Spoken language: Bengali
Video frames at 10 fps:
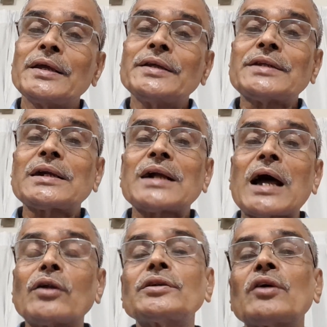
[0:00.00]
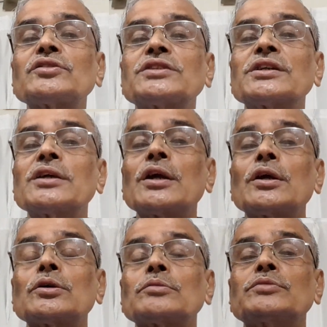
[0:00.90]
এটা কারণটা হচ্ছে
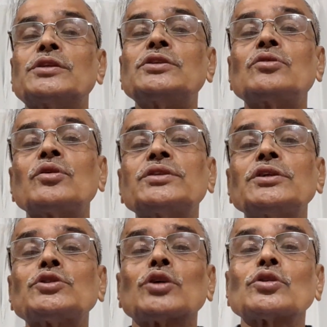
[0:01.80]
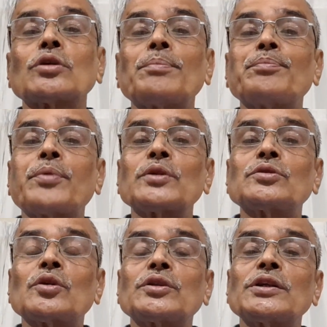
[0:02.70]
দীর্ঘদিন শততম
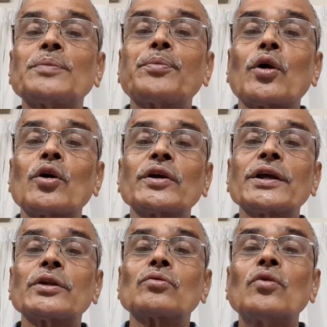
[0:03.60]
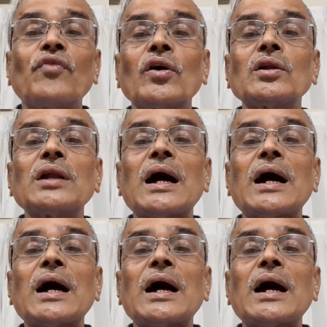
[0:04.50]
পদ্ধতির প্রয়োগের কুফল